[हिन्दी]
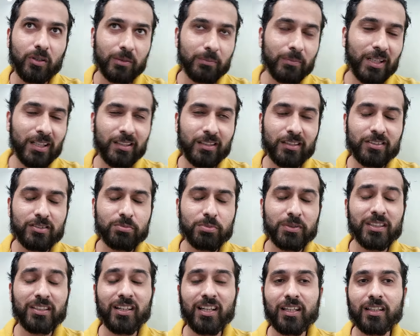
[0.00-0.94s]
कौन बैंडेज
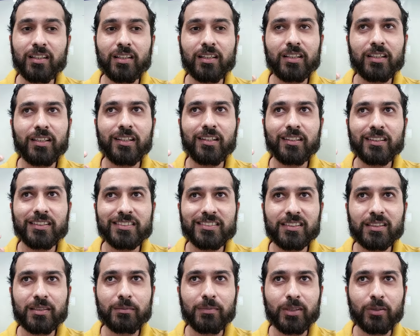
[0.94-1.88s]
भी ट्राई कर लिया
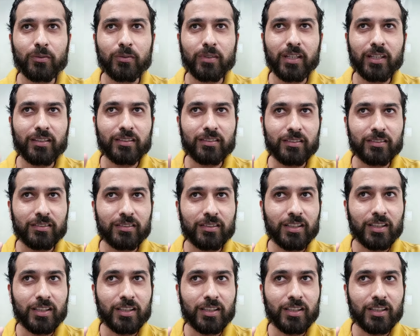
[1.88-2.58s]
किसी ने मेरे को एक